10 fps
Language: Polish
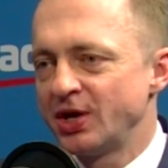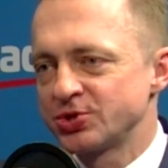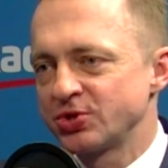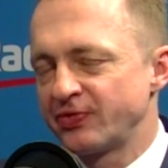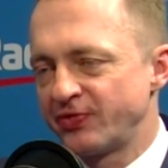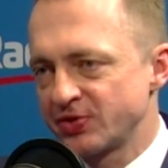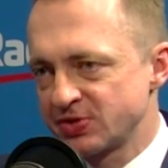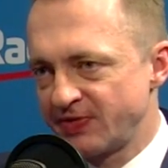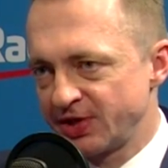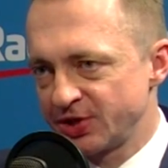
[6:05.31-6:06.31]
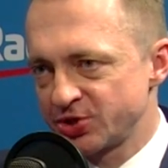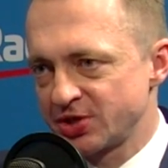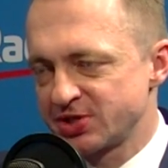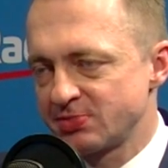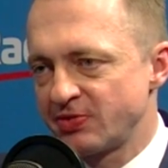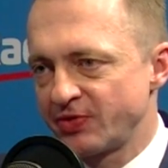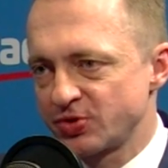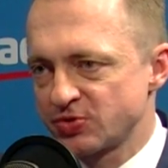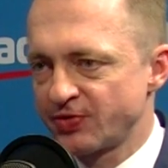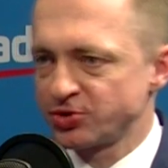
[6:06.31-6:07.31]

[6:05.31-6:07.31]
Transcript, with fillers: czy to wywiązywania się z obowiązków